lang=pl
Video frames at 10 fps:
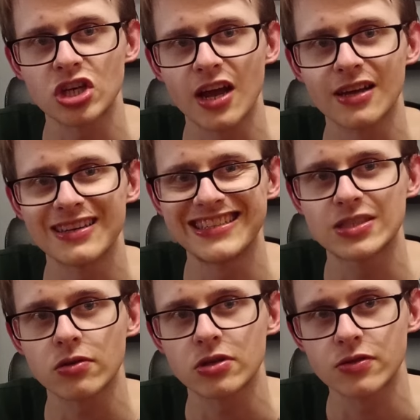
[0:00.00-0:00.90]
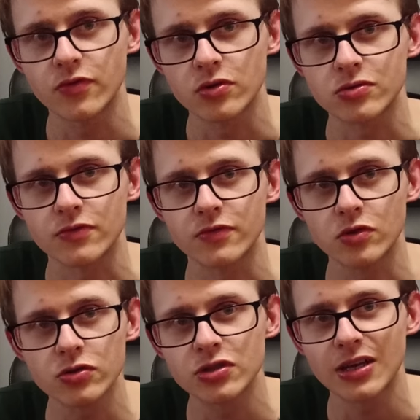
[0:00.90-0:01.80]
się historii twórców
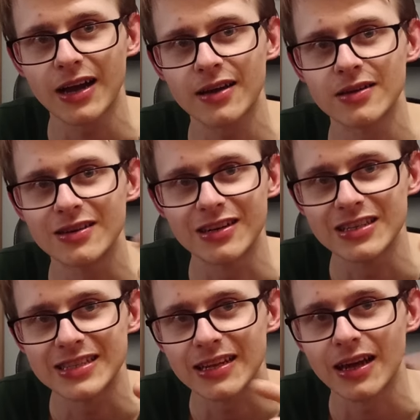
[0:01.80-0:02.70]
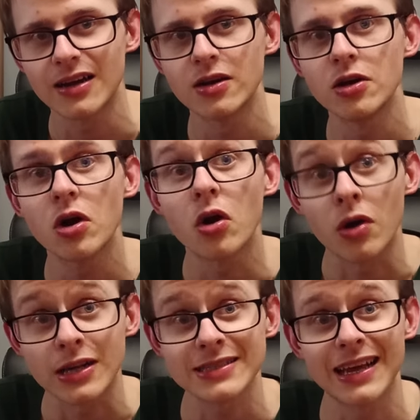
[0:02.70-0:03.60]
Gotika, Rizena
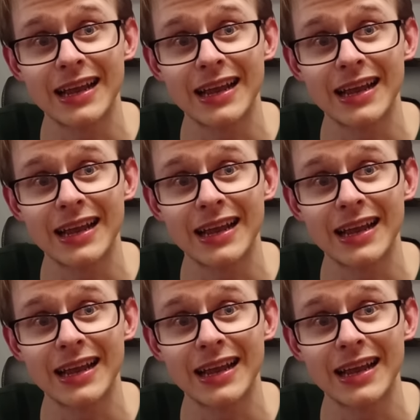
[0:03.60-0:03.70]
oraz